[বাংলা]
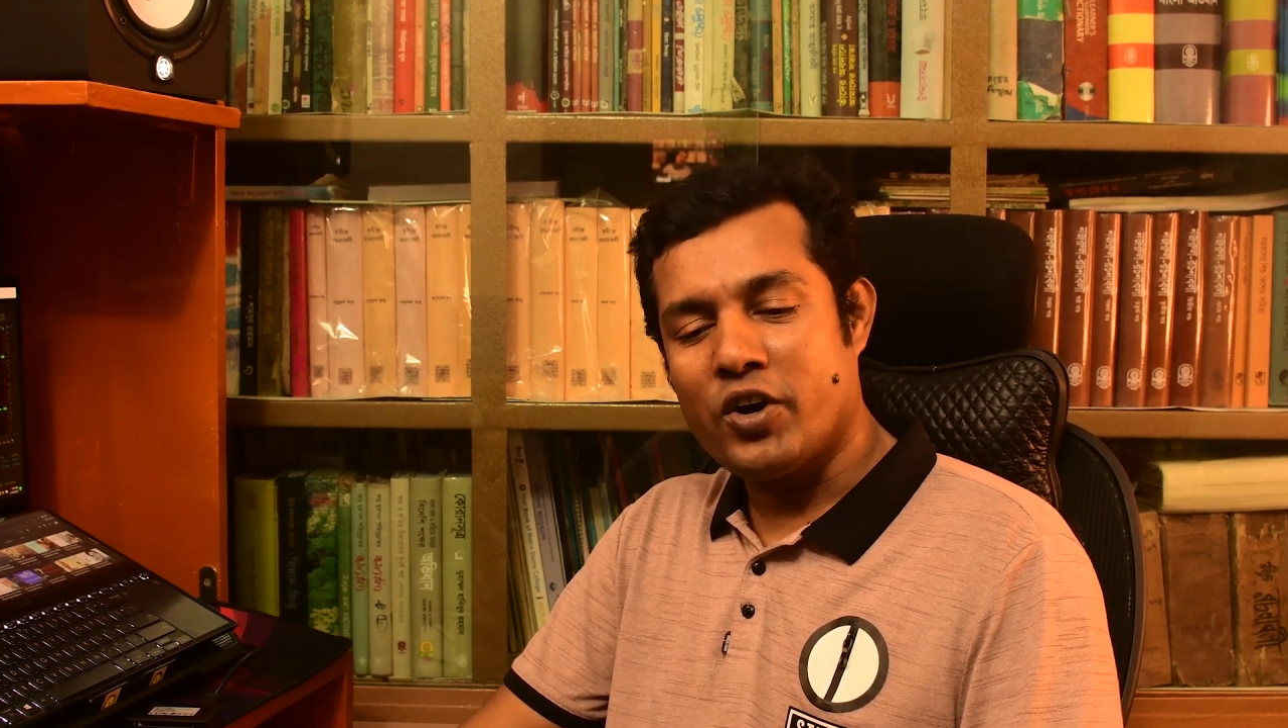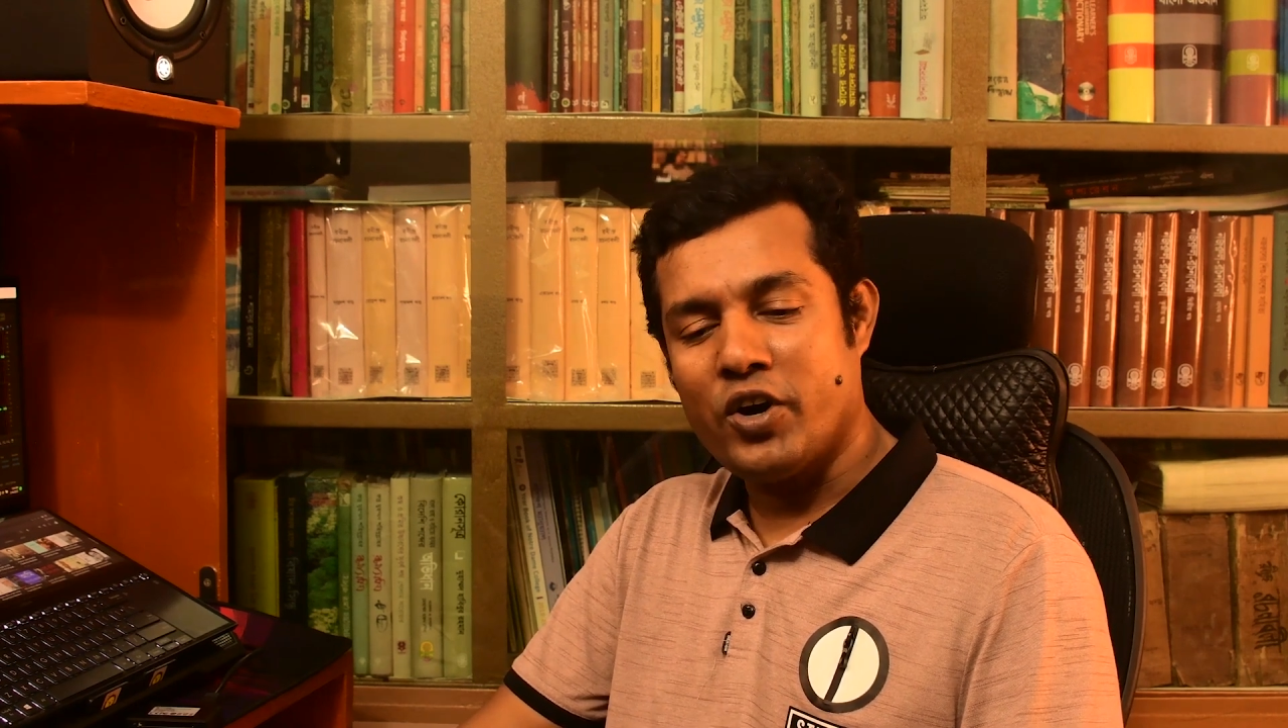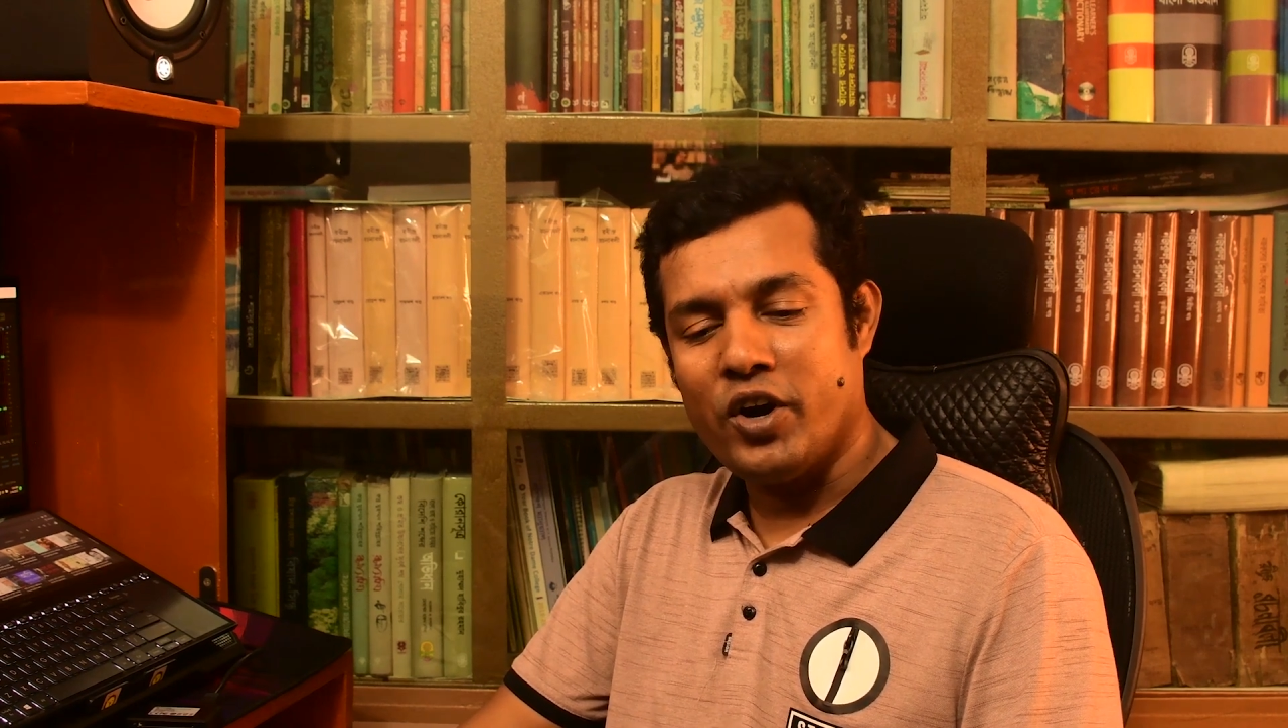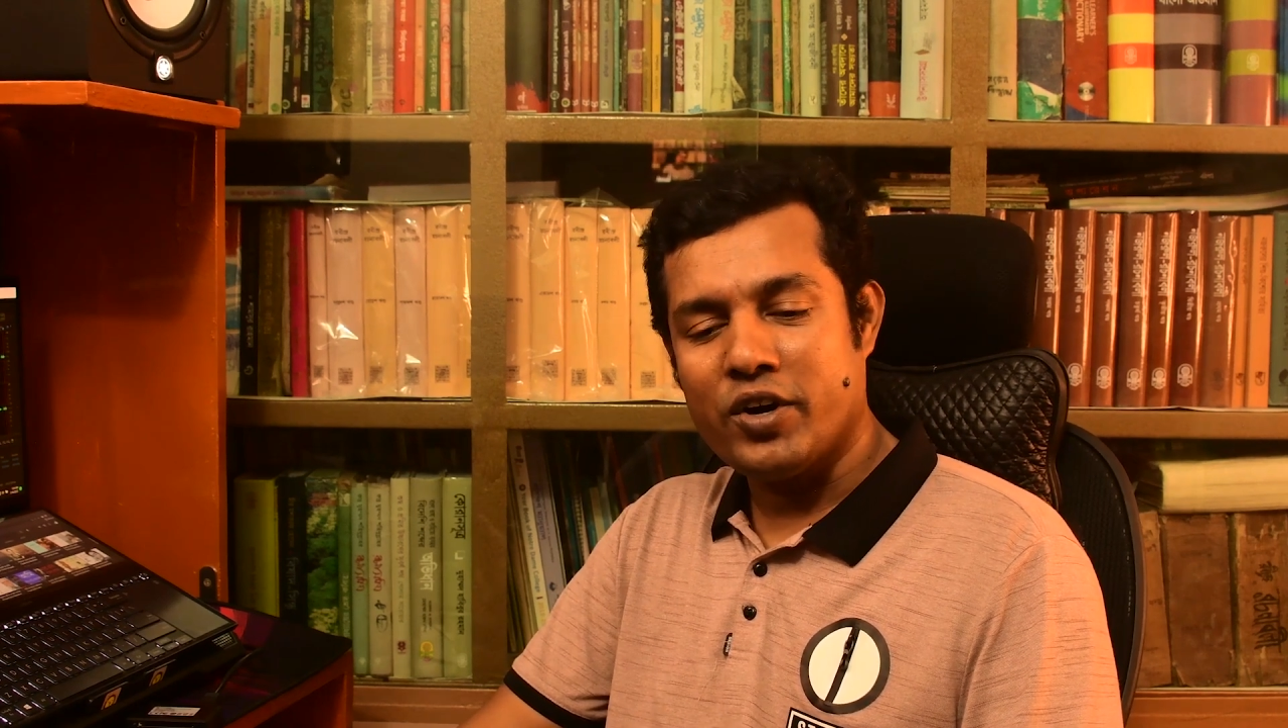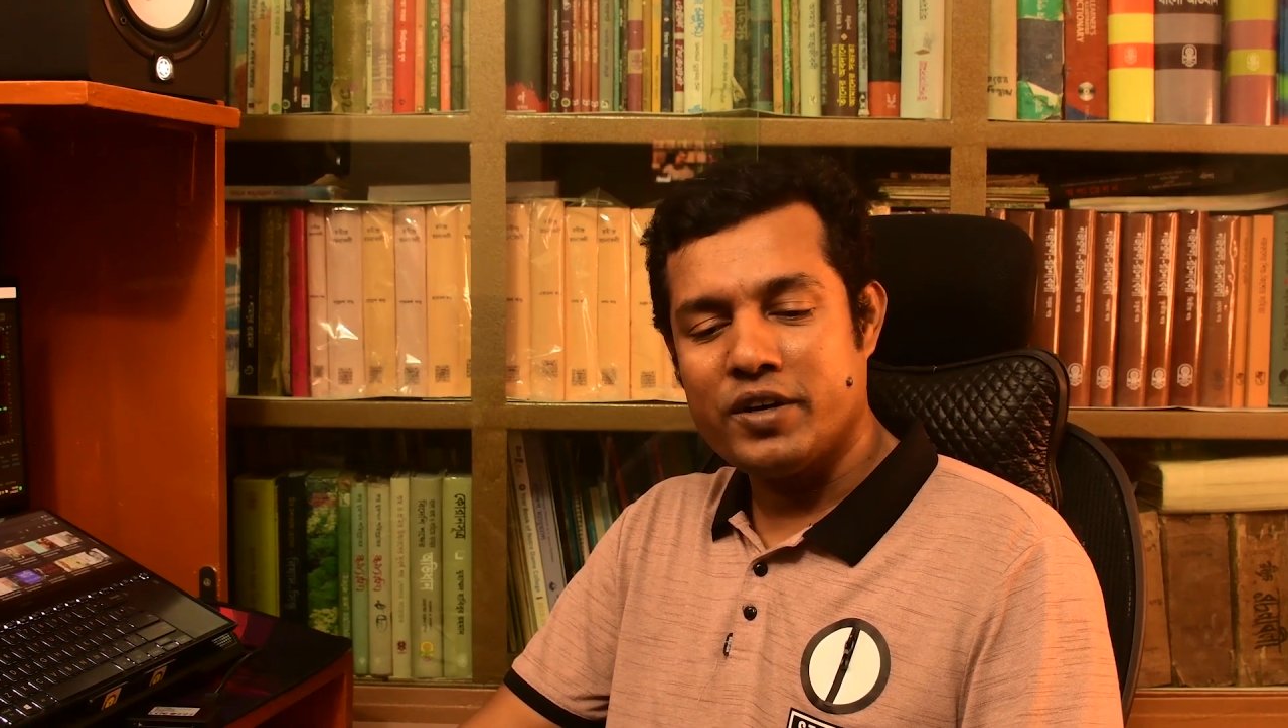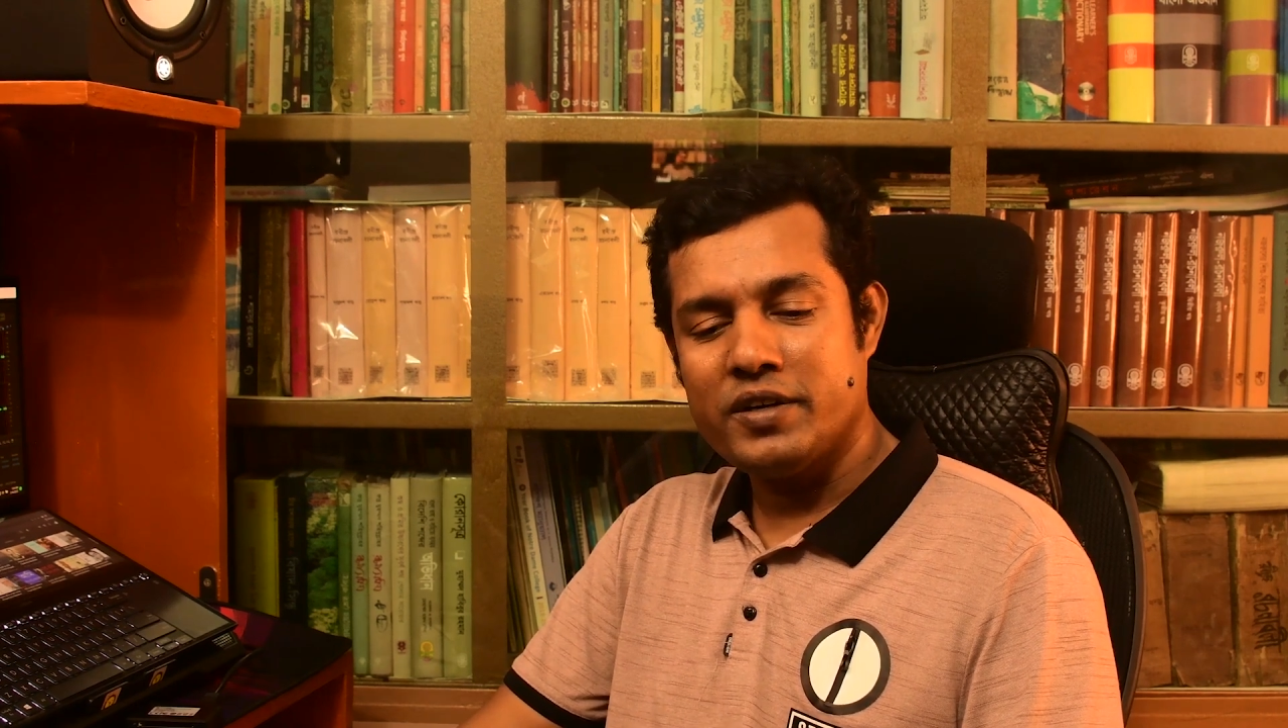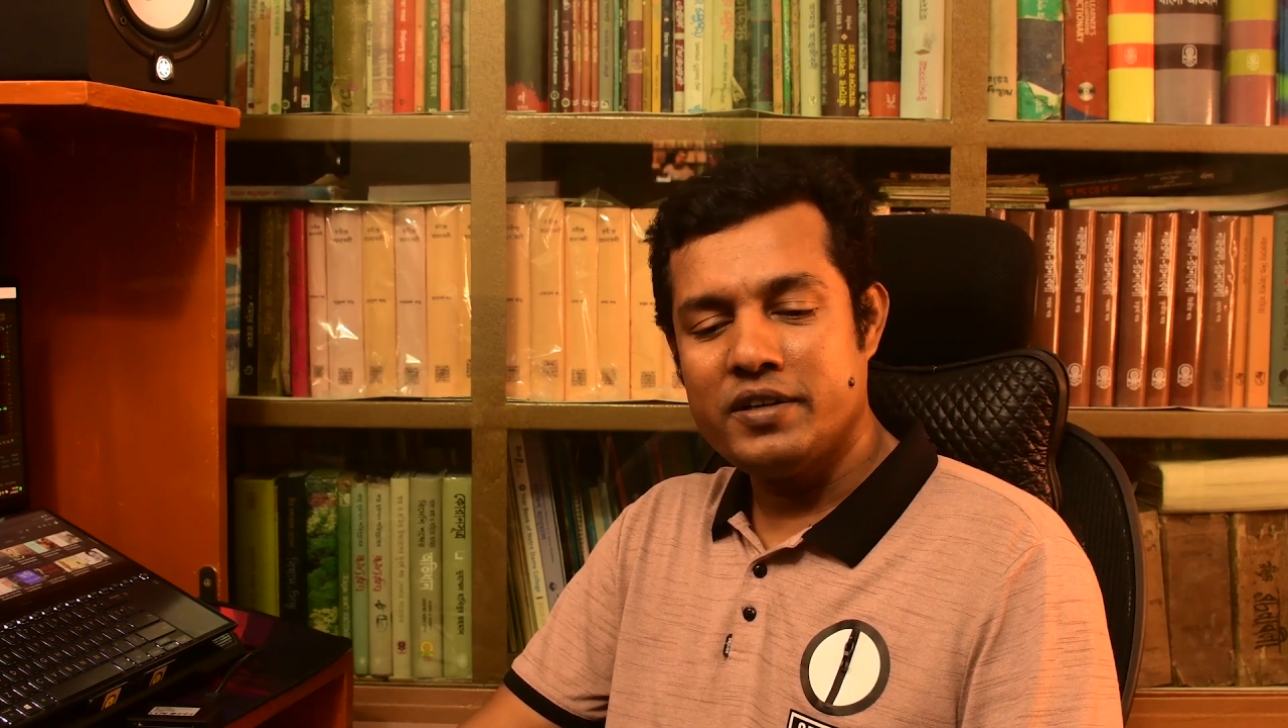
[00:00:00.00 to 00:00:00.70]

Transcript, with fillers: খক